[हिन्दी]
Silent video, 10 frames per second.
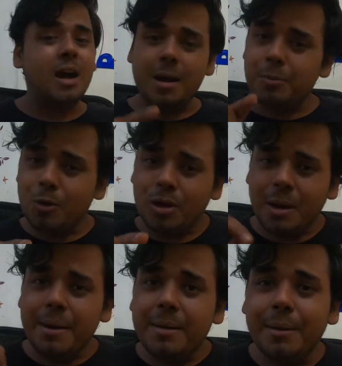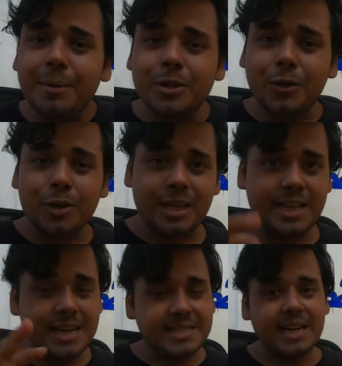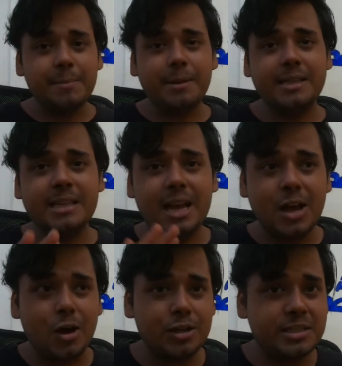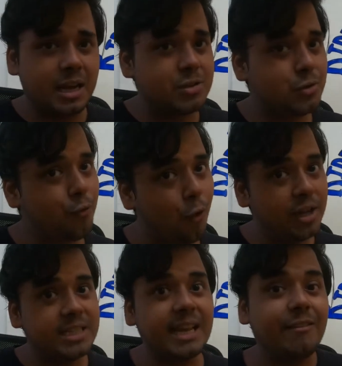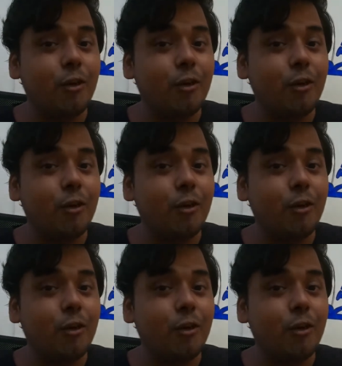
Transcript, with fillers: आप लोग कमेंट में बताओ कि ये सेटअप कैसा है और इसका जो वॉइस है